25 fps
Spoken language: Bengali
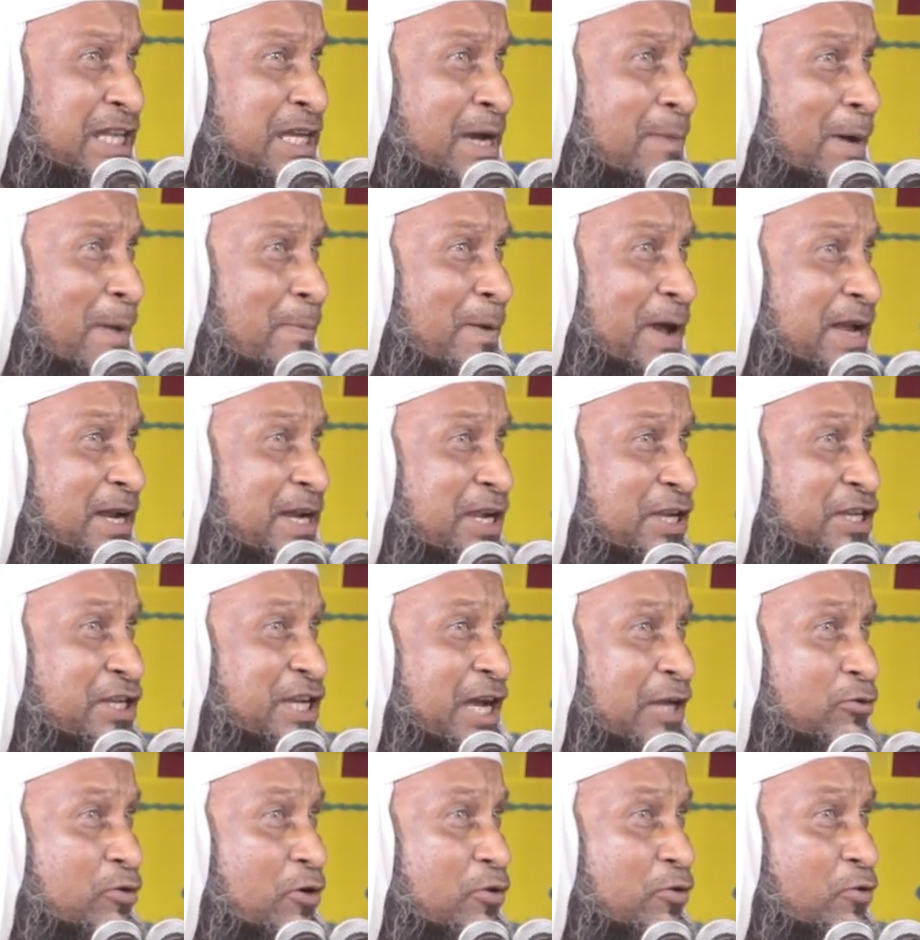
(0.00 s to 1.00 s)
যেভাবে
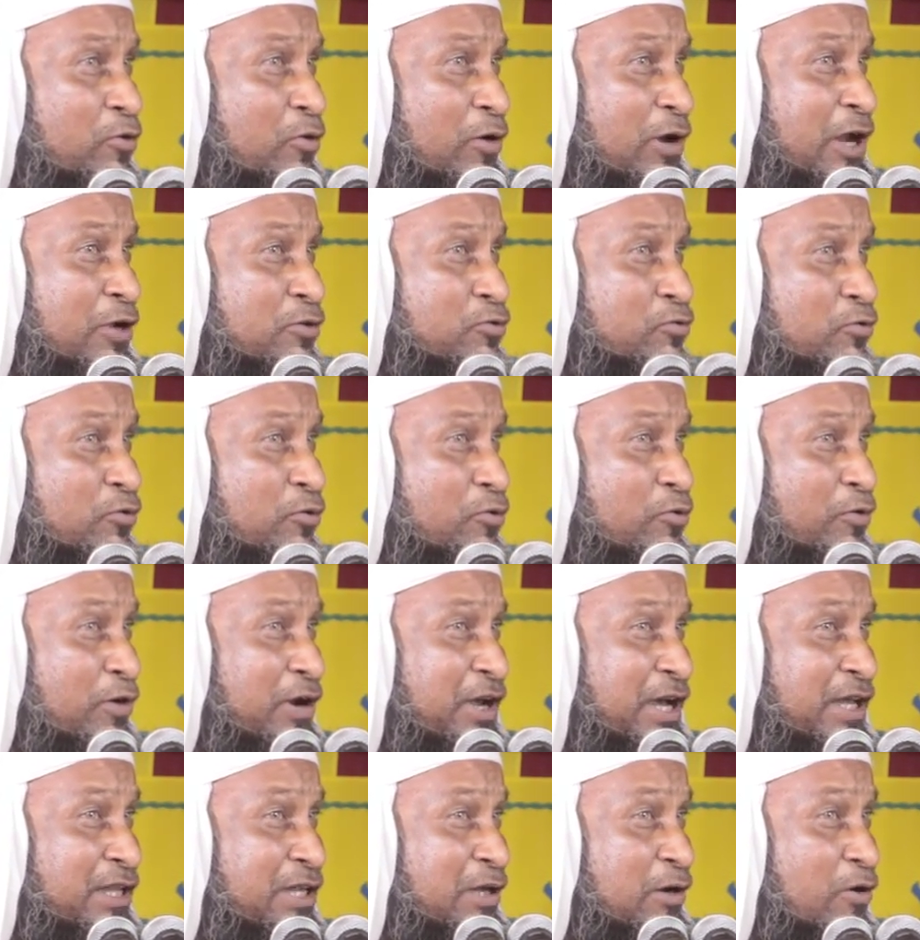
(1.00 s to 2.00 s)
নির্যাতন করা শুরু
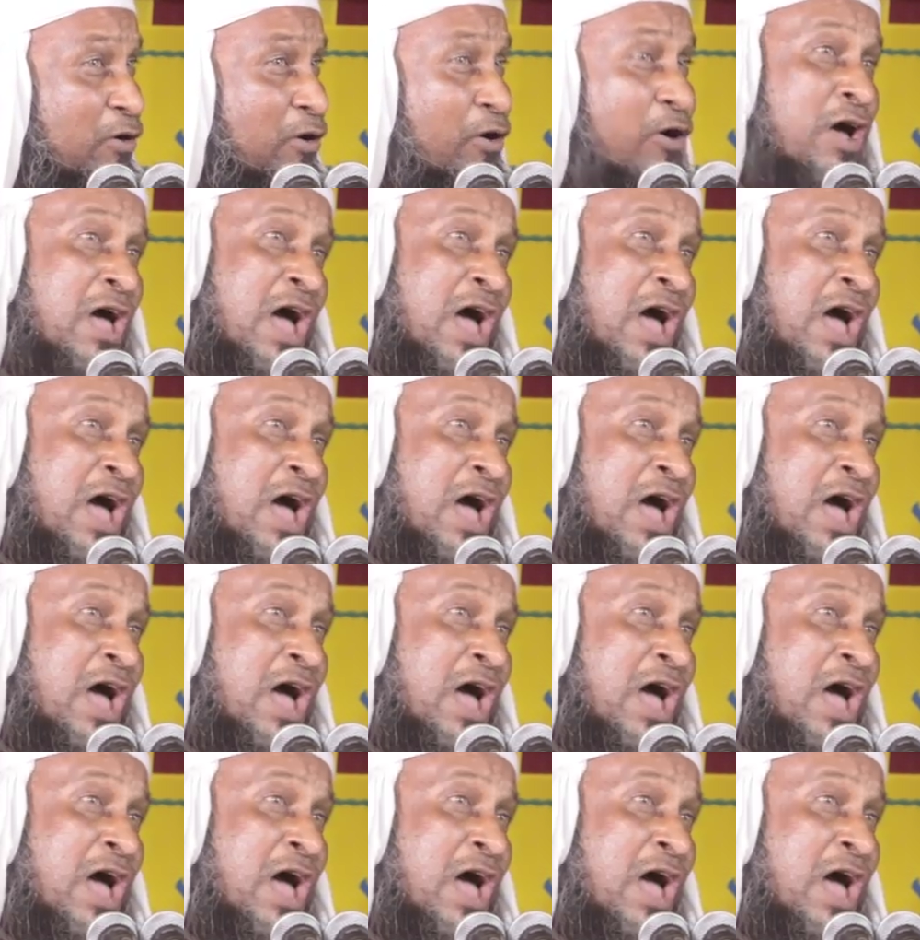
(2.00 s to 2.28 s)
করে দিল